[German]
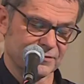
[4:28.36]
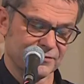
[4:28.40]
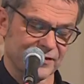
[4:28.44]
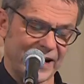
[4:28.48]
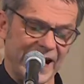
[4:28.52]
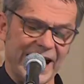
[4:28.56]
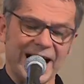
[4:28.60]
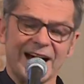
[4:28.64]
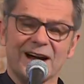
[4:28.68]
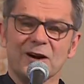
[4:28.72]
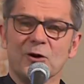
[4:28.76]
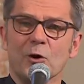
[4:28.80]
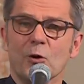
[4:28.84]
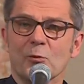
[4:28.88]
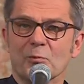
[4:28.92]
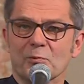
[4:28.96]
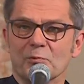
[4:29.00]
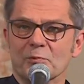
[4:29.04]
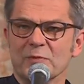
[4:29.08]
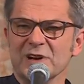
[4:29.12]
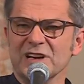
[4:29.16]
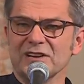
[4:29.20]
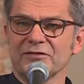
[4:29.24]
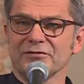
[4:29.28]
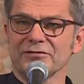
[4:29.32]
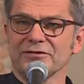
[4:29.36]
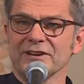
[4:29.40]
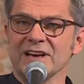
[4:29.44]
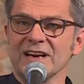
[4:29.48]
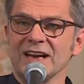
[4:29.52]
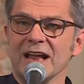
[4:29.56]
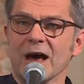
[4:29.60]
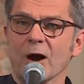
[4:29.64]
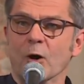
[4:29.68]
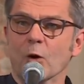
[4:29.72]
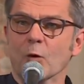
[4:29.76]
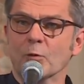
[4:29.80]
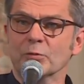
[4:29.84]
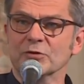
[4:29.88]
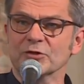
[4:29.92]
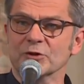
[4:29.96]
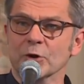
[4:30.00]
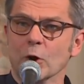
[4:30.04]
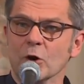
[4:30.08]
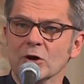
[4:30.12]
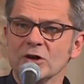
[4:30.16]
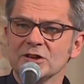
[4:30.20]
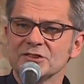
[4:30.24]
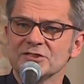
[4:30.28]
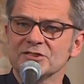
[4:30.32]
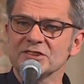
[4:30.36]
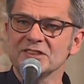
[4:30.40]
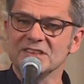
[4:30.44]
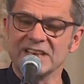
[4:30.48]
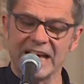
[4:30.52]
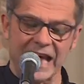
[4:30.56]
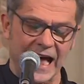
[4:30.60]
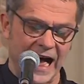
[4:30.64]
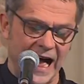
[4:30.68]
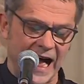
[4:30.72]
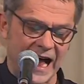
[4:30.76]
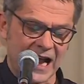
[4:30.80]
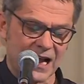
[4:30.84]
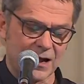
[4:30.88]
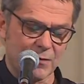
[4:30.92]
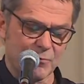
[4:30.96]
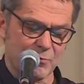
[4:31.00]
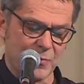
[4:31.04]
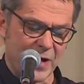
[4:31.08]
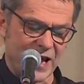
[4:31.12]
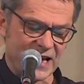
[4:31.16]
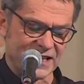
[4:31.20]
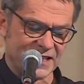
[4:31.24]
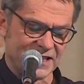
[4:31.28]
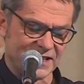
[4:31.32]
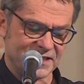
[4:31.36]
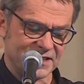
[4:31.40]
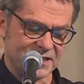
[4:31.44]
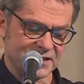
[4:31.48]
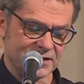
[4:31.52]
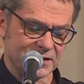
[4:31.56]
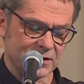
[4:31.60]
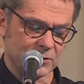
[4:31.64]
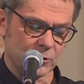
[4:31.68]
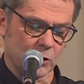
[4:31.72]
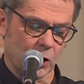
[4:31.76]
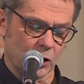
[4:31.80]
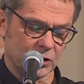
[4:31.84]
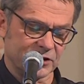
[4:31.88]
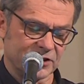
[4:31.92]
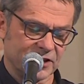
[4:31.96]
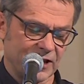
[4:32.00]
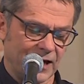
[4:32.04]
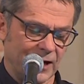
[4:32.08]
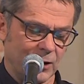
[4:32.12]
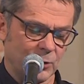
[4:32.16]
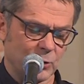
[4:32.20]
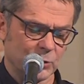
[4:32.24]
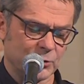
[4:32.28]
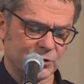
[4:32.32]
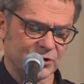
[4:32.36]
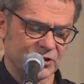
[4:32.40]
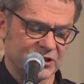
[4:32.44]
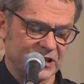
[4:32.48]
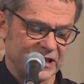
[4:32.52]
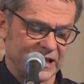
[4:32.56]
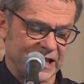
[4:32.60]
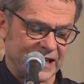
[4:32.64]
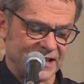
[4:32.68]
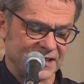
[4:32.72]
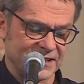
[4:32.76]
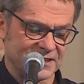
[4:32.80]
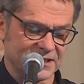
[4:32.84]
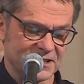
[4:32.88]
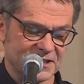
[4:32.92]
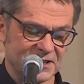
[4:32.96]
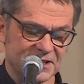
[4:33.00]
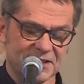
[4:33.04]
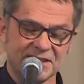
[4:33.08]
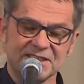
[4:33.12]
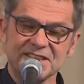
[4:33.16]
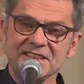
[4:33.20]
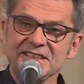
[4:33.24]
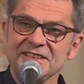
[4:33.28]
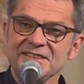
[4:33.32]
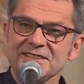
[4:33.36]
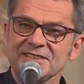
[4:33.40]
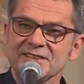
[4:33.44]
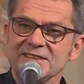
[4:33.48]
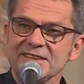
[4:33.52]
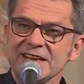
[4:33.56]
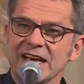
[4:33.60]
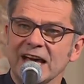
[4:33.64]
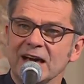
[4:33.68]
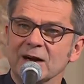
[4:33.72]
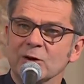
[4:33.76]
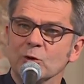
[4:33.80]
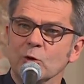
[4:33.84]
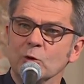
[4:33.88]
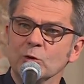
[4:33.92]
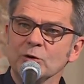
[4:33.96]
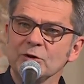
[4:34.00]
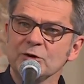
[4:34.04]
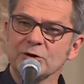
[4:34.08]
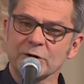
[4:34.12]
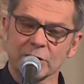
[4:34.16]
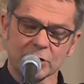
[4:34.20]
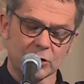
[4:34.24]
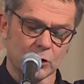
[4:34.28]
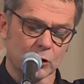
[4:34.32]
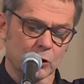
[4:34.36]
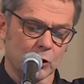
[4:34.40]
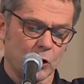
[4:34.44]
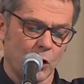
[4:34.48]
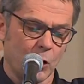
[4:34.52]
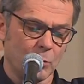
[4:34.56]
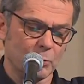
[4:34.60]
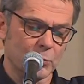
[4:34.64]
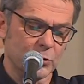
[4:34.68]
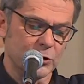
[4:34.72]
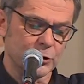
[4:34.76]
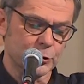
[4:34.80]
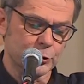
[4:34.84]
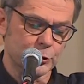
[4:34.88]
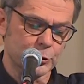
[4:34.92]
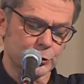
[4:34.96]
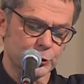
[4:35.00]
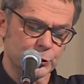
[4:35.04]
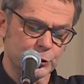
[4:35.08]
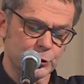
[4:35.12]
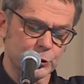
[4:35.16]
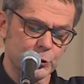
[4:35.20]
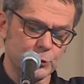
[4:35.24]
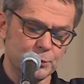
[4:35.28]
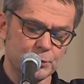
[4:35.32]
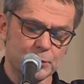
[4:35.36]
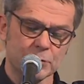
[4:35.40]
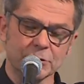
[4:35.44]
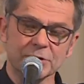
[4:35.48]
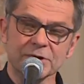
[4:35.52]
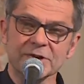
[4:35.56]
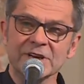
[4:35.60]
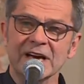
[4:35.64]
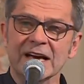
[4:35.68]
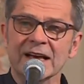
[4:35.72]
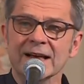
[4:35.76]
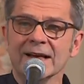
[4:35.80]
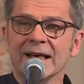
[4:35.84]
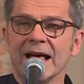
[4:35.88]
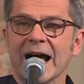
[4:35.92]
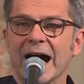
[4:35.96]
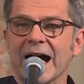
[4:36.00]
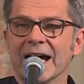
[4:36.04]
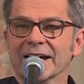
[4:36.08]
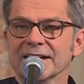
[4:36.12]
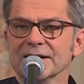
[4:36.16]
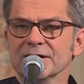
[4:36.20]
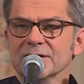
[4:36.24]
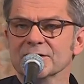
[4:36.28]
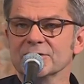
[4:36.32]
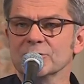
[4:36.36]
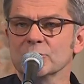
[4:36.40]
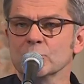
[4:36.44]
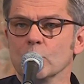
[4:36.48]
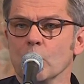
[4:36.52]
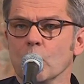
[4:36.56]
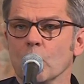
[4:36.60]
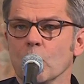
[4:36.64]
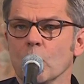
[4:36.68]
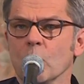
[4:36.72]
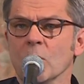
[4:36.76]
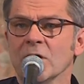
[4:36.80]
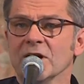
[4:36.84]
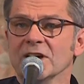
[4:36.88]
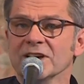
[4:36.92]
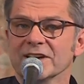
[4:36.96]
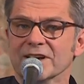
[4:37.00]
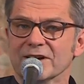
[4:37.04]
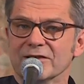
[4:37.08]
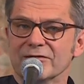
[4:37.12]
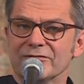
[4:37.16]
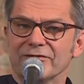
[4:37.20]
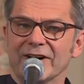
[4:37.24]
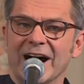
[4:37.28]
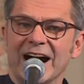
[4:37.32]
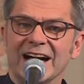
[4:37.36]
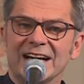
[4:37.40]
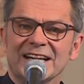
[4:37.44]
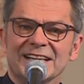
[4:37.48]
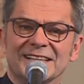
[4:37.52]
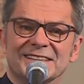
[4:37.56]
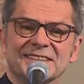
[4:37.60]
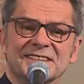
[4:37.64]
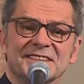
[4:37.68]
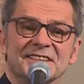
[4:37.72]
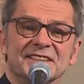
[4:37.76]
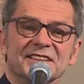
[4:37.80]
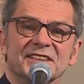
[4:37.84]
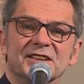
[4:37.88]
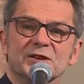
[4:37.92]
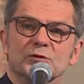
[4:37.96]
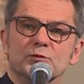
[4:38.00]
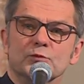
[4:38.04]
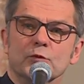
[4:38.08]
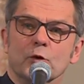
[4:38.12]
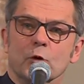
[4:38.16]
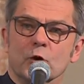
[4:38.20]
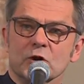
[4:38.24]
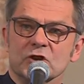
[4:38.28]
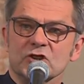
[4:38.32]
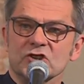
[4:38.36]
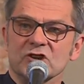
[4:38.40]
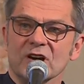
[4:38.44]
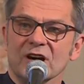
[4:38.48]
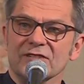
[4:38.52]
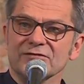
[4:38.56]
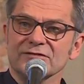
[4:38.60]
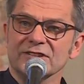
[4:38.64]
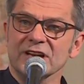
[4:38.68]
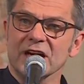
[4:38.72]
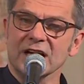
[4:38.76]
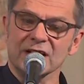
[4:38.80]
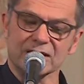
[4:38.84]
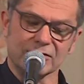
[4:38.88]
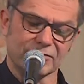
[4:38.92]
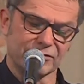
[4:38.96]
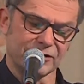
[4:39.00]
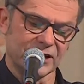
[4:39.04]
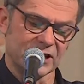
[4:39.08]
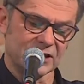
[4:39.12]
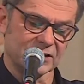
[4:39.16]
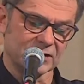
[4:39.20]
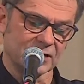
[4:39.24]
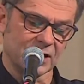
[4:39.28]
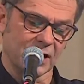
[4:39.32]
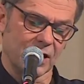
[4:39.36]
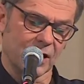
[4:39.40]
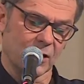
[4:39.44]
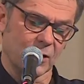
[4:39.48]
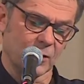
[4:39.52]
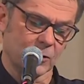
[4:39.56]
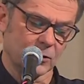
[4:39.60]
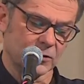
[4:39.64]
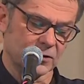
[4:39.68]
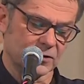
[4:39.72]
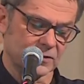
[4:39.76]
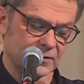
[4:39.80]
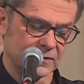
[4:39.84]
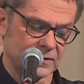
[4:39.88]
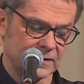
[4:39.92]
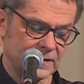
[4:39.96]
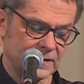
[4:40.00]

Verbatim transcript: Warum, mit Verlaub, sollte der allmächtige Gott ausgerechnet diesen heruntergekommenen Typen eine so gewaltige Botschaft anvertrauen?